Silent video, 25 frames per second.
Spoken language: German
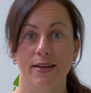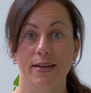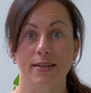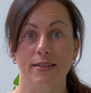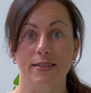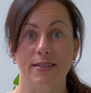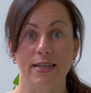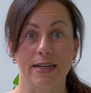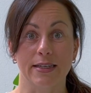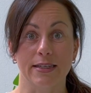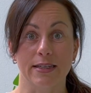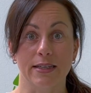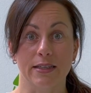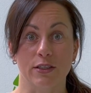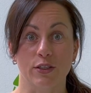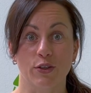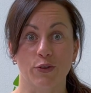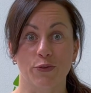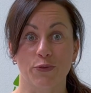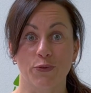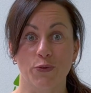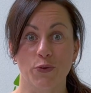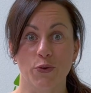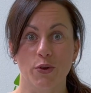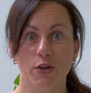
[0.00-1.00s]
Sie hatten das
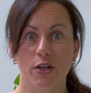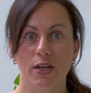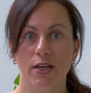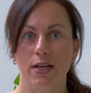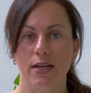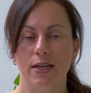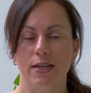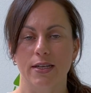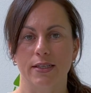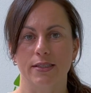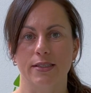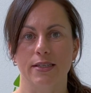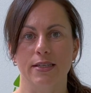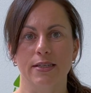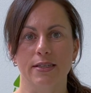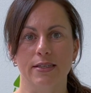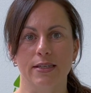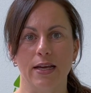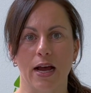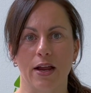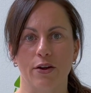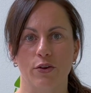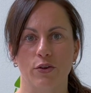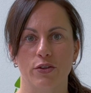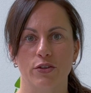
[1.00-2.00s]
Gefühl, dass ihnen
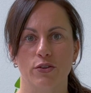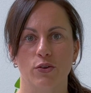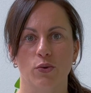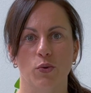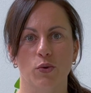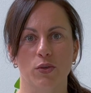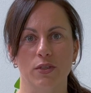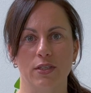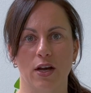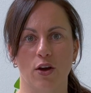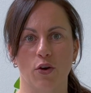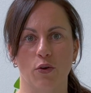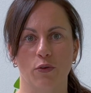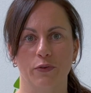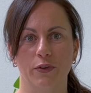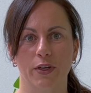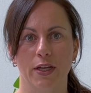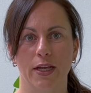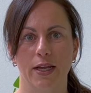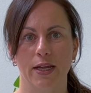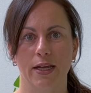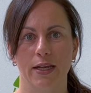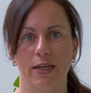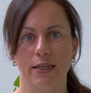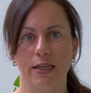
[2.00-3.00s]
dadurch große
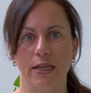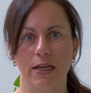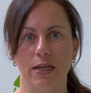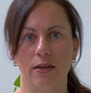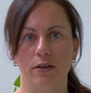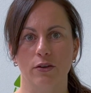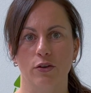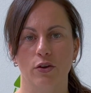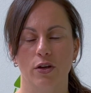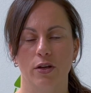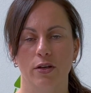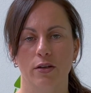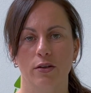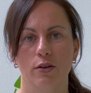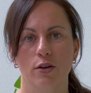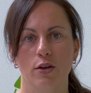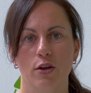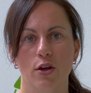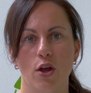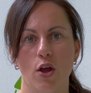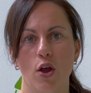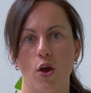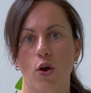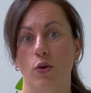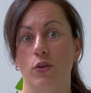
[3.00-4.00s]
Aufträge entgehen können
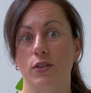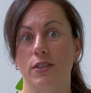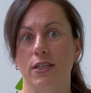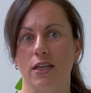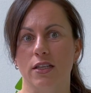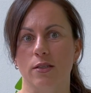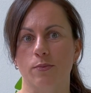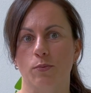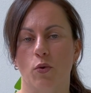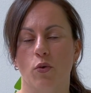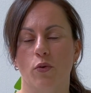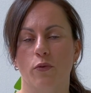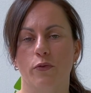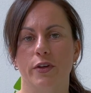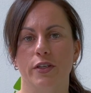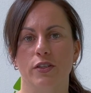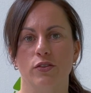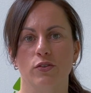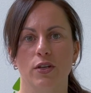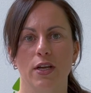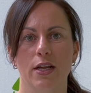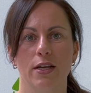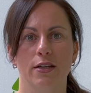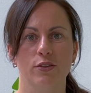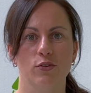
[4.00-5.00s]
und sie als
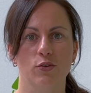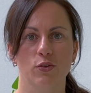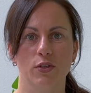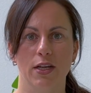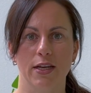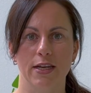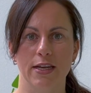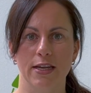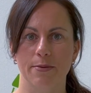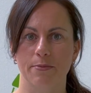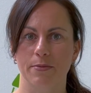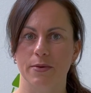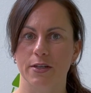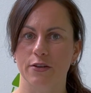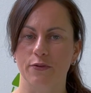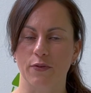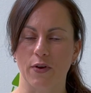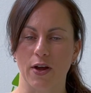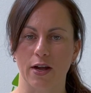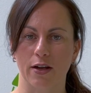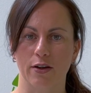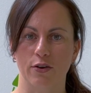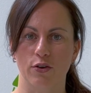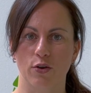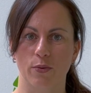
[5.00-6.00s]
professionelles Unternehmen nicht
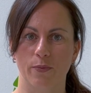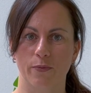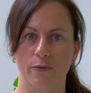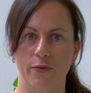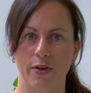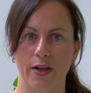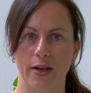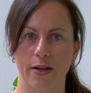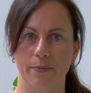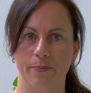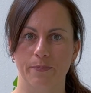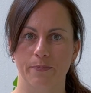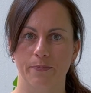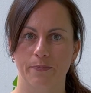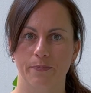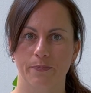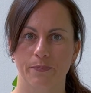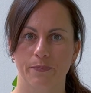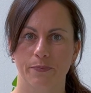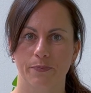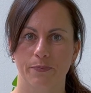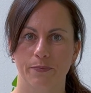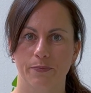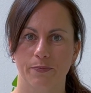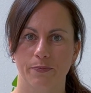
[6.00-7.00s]
wahrgenommen werden.
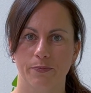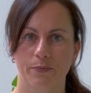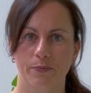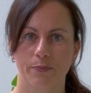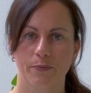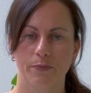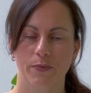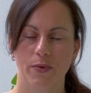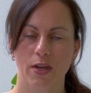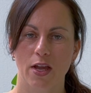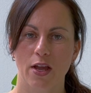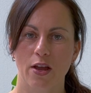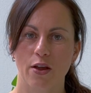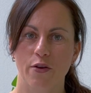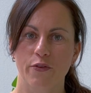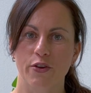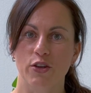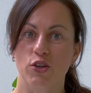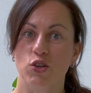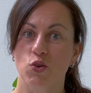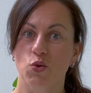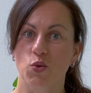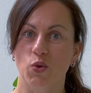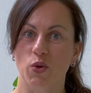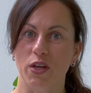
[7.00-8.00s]
Wir
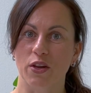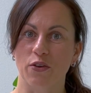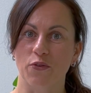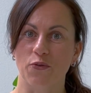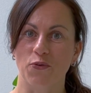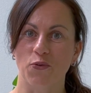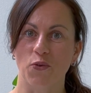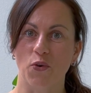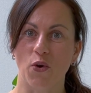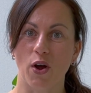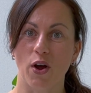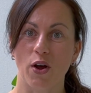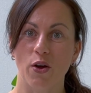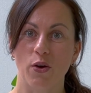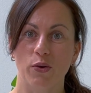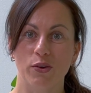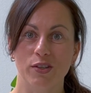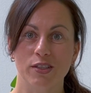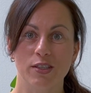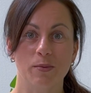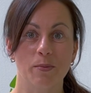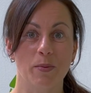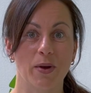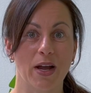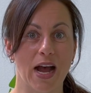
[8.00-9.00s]
schlugen ihnen vor,
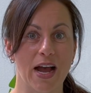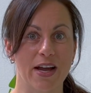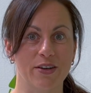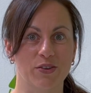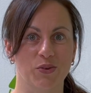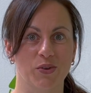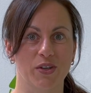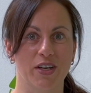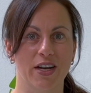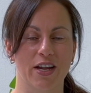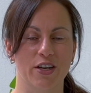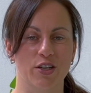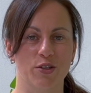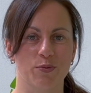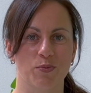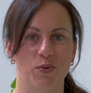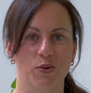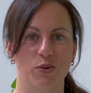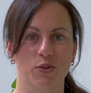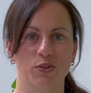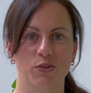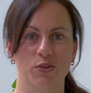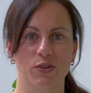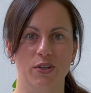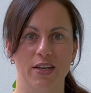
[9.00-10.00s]
unsere Beratung in Anspruch
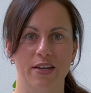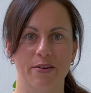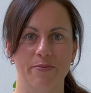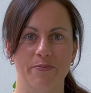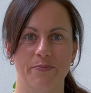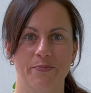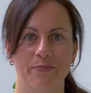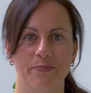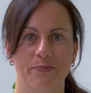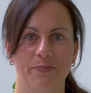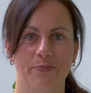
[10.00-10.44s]
zu nehmen.